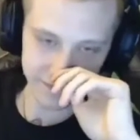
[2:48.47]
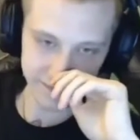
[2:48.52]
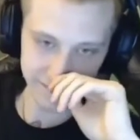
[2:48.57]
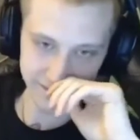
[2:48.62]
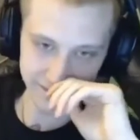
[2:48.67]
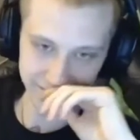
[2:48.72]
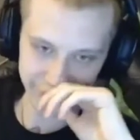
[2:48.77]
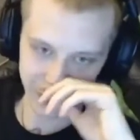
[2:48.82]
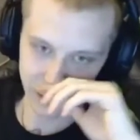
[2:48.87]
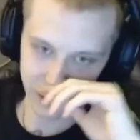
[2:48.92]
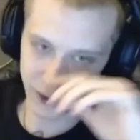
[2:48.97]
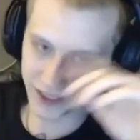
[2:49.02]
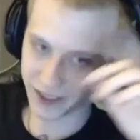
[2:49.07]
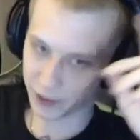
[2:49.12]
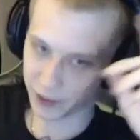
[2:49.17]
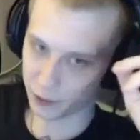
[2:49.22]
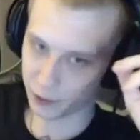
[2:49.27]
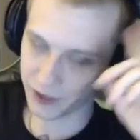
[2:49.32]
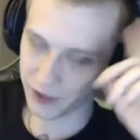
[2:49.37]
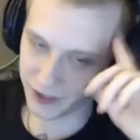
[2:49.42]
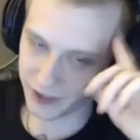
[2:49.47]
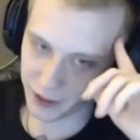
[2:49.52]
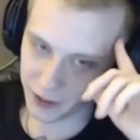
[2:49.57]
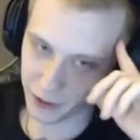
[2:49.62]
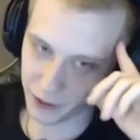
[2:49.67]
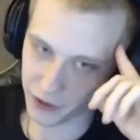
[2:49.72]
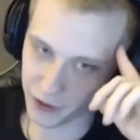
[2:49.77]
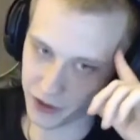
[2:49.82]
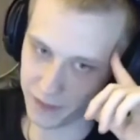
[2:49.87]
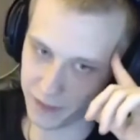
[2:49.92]
Куда-то отходит, короче,
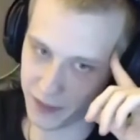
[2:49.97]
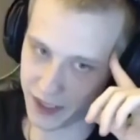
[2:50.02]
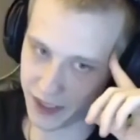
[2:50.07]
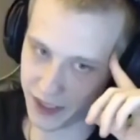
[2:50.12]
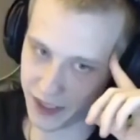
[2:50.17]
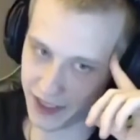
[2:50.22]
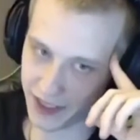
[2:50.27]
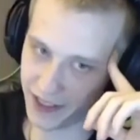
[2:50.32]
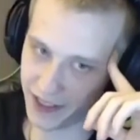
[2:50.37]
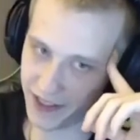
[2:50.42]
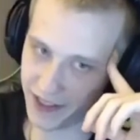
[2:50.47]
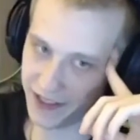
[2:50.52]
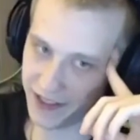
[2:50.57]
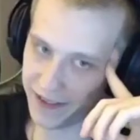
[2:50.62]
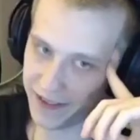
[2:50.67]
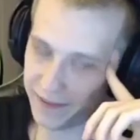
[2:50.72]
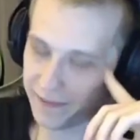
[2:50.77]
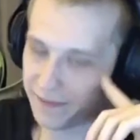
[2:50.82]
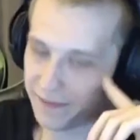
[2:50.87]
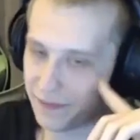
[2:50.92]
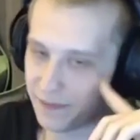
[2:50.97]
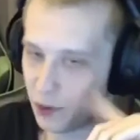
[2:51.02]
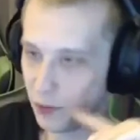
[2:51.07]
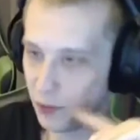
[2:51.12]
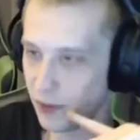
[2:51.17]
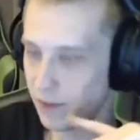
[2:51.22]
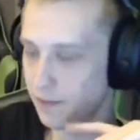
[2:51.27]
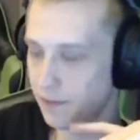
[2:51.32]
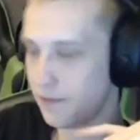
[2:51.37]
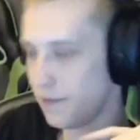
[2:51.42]
мы такие думаем,
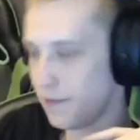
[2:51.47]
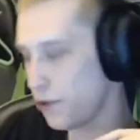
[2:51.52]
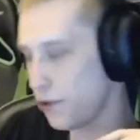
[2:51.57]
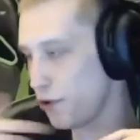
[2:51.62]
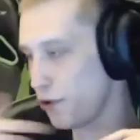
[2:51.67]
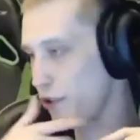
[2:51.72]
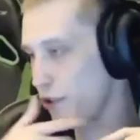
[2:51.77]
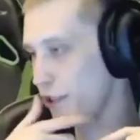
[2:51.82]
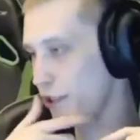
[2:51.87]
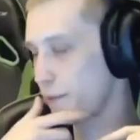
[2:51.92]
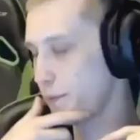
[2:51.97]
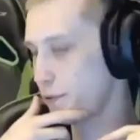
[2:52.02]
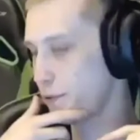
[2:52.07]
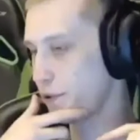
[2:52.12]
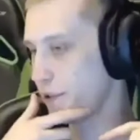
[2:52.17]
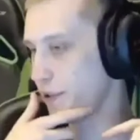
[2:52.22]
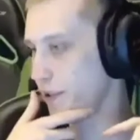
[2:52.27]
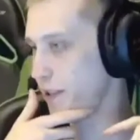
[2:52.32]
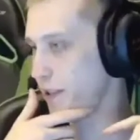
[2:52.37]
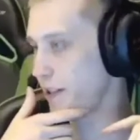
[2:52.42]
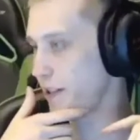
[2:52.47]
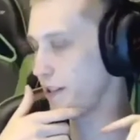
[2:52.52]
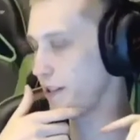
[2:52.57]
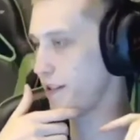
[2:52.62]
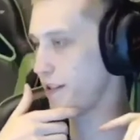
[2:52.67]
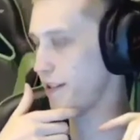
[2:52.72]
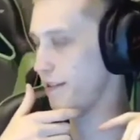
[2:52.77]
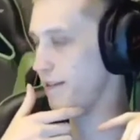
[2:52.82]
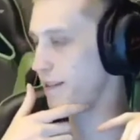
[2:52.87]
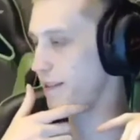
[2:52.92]
что же сейчас будет интересно.
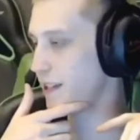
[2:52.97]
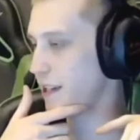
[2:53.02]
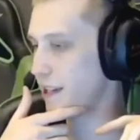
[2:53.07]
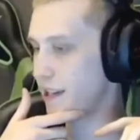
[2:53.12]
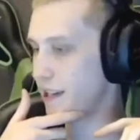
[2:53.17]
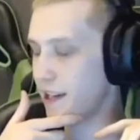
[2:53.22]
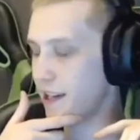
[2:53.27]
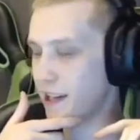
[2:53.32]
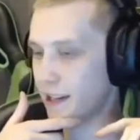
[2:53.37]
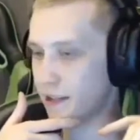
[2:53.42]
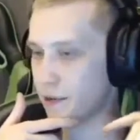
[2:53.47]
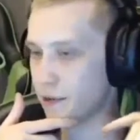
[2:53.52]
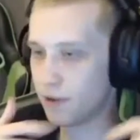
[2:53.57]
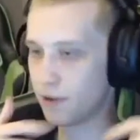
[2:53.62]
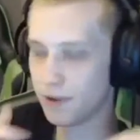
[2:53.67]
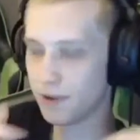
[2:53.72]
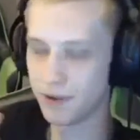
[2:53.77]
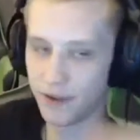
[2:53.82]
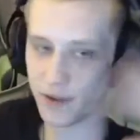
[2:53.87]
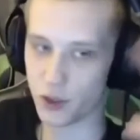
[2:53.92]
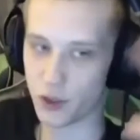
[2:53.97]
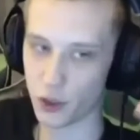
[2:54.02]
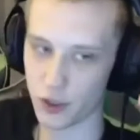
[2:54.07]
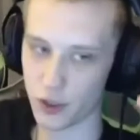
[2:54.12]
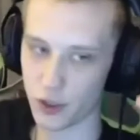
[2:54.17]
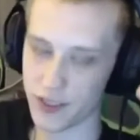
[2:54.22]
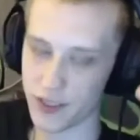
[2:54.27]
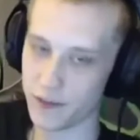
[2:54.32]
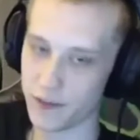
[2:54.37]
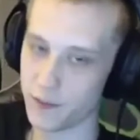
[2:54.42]
Ну, что-то за
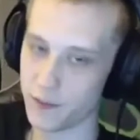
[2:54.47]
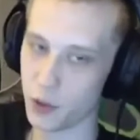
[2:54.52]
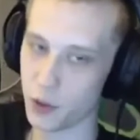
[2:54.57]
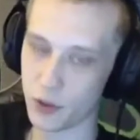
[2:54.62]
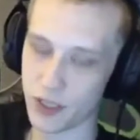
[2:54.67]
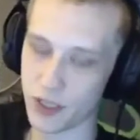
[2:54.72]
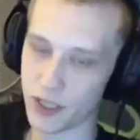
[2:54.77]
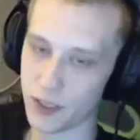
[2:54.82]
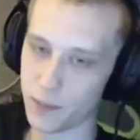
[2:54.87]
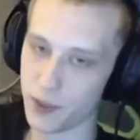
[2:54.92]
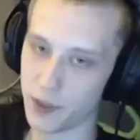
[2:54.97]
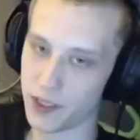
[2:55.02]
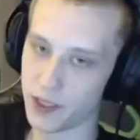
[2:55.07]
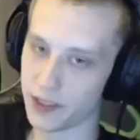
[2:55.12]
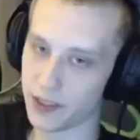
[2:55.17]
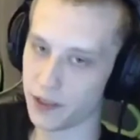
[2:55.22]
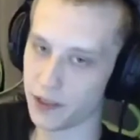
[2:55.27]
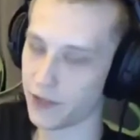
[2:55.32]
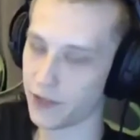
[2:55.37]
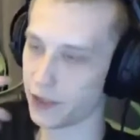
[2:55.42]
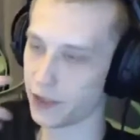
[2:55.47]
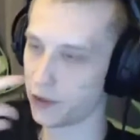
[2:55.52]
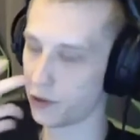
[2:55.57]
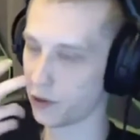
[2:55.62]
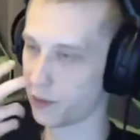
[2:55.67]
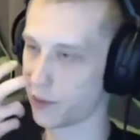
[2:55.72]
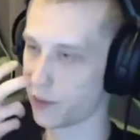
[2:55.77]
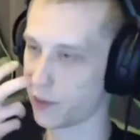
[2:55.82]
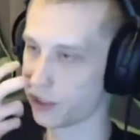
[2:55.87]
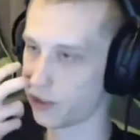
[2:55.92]
минут, наверное, 15-20 что-то
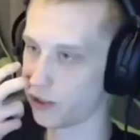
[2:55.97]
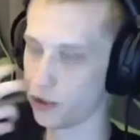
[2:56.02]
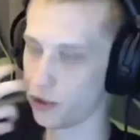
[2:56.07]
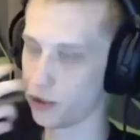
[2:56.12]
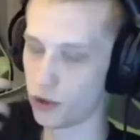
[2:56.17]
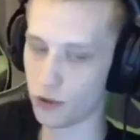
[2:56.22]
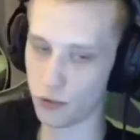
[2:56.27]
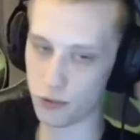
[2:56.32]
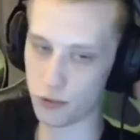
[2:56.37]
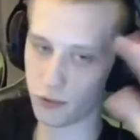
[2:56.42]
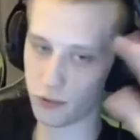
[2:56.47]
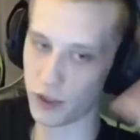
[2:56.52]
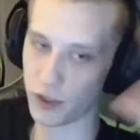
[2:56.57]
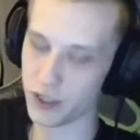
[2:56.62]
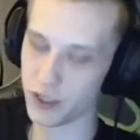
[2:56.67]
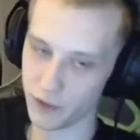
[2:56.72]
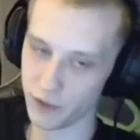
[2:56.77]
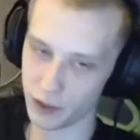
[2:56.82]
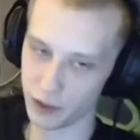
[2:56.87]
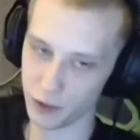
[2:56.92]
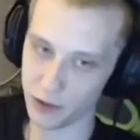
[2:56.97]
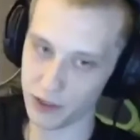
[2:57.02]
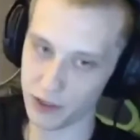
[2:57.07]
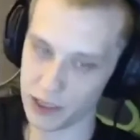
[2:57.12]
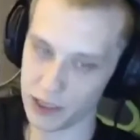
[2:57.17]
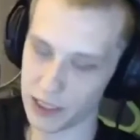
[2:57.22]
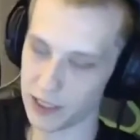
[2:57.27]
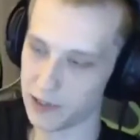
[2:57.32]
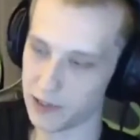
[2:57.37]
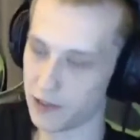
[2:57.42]
прошло, ничего, ну, он не вернулся,
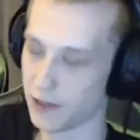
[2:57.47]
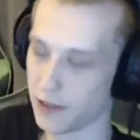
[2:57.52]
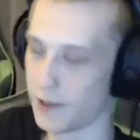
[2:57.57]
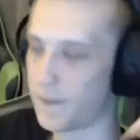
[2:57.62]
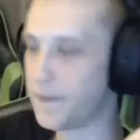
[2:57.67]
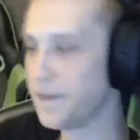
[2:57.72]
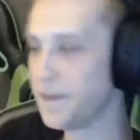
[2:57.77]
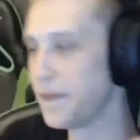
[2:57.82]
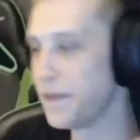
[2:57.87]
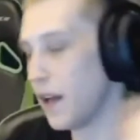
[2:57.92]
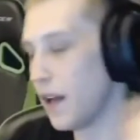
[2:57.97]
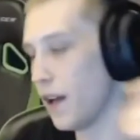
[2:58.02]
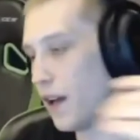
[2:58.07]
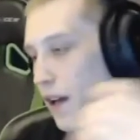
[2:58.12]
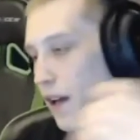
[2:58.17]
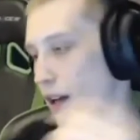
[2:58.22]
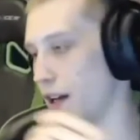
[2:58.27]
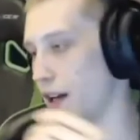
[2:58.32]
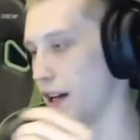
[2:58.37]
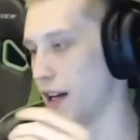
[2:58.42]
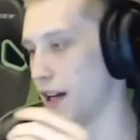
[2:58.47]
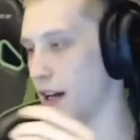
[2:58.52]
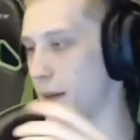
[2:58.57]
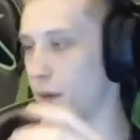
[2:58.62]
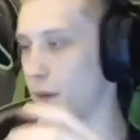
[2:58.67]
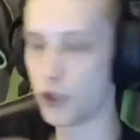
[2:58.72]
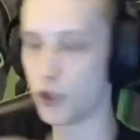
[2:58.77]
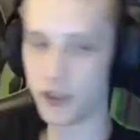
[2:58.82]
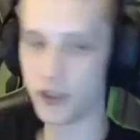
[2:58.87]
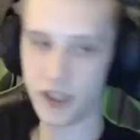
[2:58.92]
естественно. А, мы уже
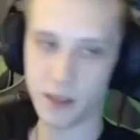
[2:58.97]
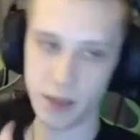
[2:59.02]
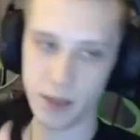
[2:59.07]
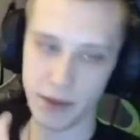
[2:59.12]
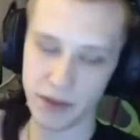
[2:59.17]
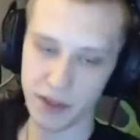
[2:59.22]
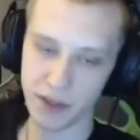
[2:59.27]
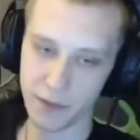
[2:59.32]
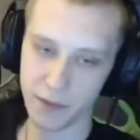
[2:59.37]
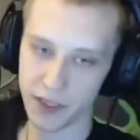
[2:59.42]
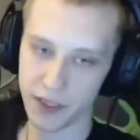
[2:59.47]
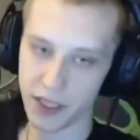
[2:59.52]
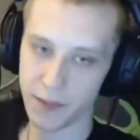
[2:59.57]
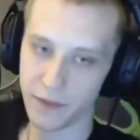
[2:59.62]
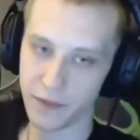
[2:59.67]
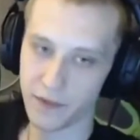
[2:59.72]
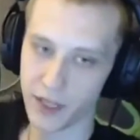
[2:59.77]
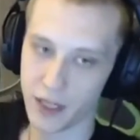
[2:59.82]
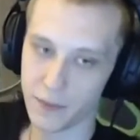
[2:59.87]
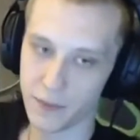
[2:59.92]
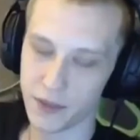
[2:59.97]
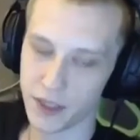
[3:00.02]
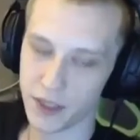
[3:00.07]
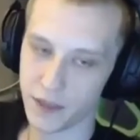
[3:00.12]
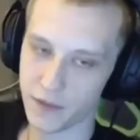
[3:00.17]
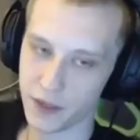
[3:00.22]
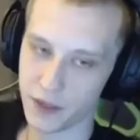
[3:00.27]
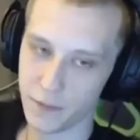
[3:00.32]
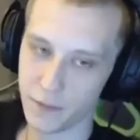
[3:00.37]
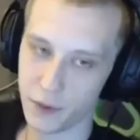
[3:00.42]
занимаемся своими делами, валяемся там в
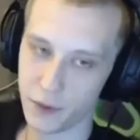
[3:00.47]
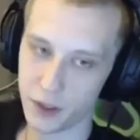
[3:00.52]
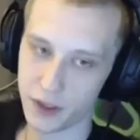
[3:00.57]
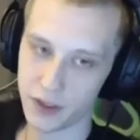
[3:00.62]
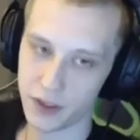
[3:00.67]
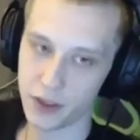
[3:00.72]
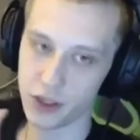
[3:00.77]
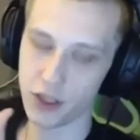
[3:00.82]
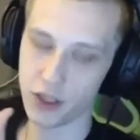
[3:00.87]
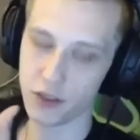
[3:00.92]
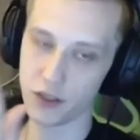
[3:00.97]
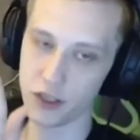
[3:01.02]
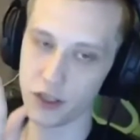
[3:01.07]
телефонах, чили, чилим,